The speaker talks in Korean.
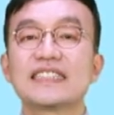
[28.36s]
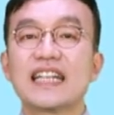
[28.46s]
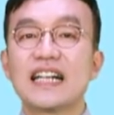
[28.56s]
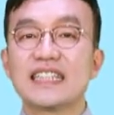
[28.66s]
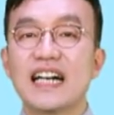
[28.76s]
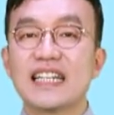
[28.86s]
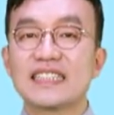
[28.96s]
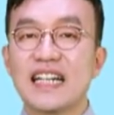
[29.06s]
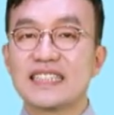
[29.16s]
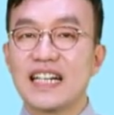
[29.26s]
찾아
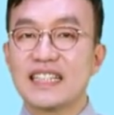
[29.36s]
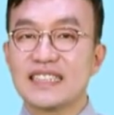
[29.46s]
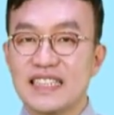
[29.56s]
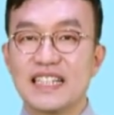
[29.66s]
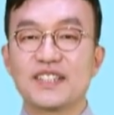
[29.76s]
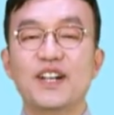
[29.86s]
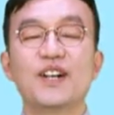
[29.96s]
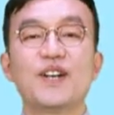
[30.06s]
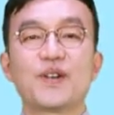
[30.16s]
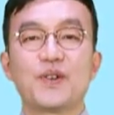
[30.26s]
찾아 찾아서
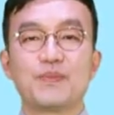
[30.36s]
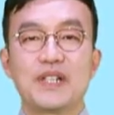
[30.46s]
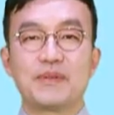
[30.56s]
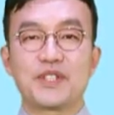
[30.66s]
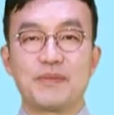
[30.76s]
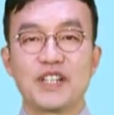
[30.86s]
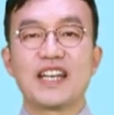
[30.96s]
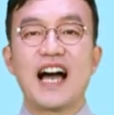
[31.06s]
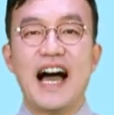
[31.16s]
공부해 보시면